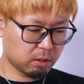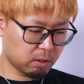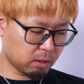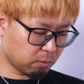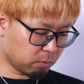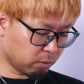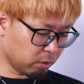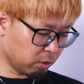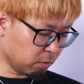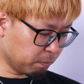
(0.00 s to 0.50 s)
で、
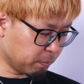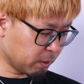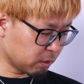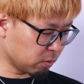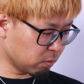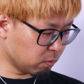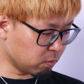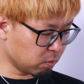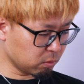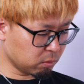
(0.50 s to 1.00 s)
これを
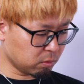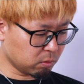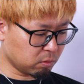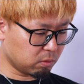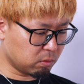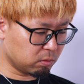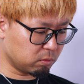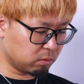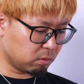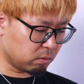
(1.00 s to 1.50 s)
パソコンの
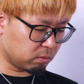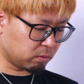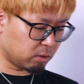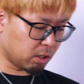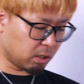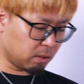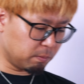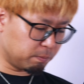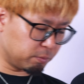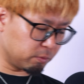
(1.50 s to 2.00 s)
方の
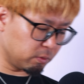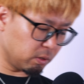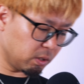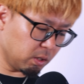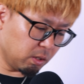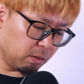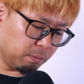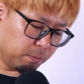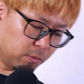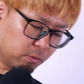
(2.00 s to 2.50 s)
タイプ
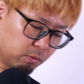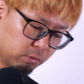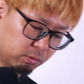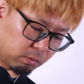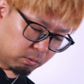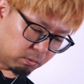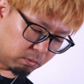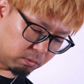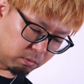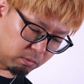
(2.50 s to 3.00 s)
A
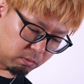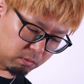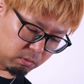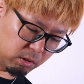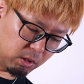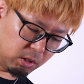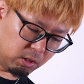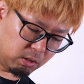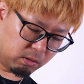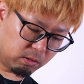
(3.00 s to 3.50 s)
ポートの方
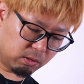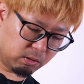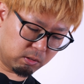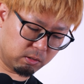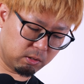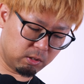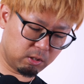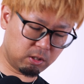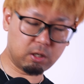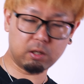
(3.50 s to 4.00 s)
に
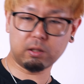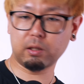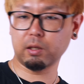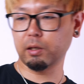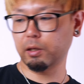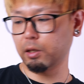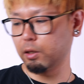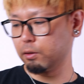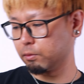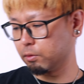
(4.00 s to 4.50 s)
入れて
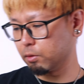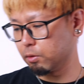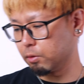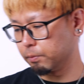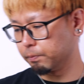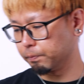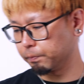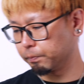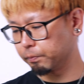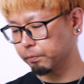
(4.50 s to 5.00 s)
あげる
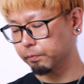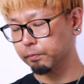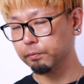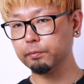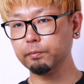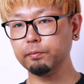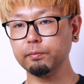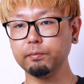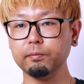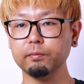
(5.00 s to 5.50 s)
と
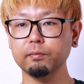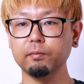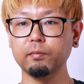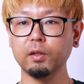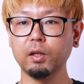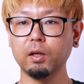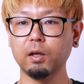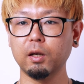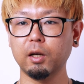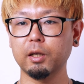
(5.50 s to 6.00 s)

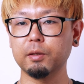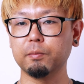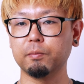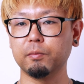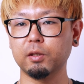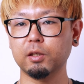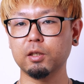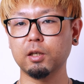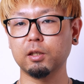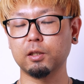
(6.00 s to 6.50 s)
はい
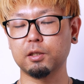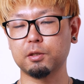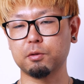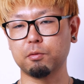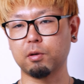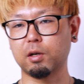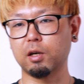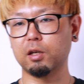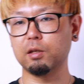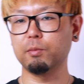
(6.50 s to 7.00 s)
いかがでしょ
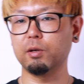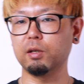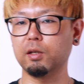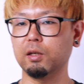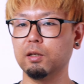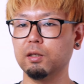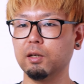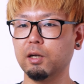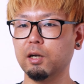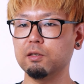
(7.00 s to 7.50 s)
うか今
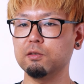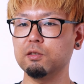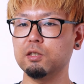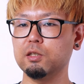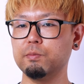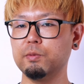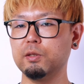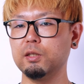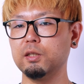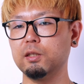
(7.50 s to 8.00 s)

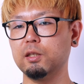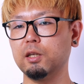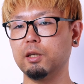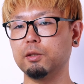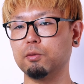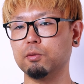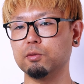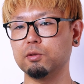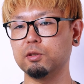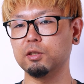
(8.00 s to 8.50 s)
RGB
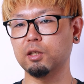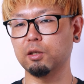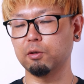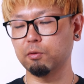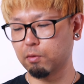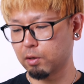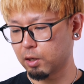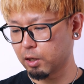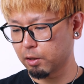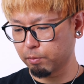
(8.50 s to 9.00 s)
ライトついた
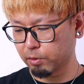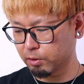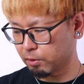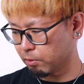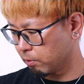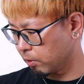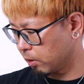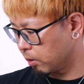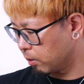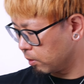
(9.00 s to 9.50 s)
の分かります
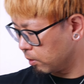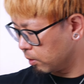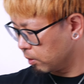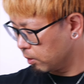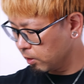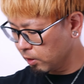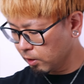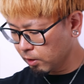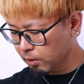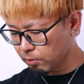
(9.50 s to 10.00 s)
よね
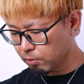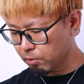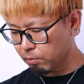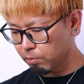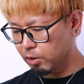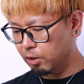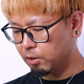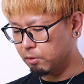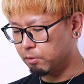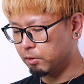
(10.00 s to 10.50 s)
ちょっと
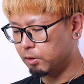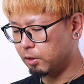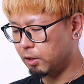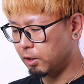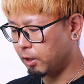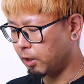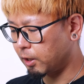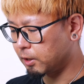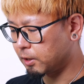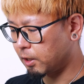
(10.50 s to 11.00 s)
見にくいんで
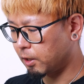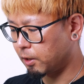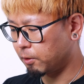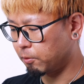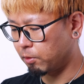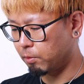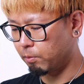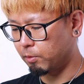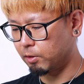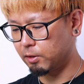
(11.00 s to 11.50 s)
高さ上げ
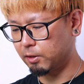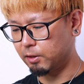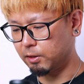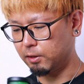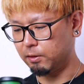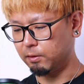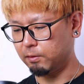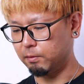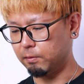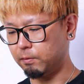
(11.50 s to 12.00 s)
ときます
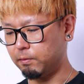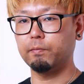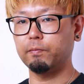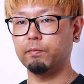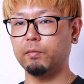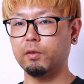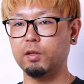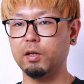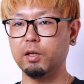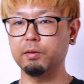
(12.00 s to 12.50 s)

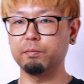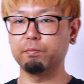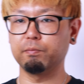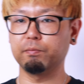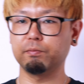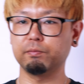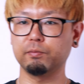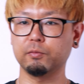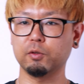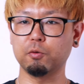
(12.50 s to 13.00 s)
はい
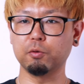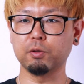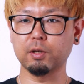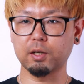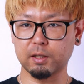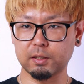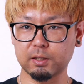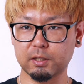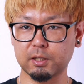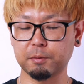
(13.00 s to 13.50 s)
こんな
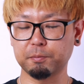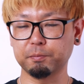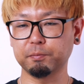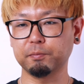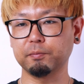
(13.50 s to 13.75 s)
感じ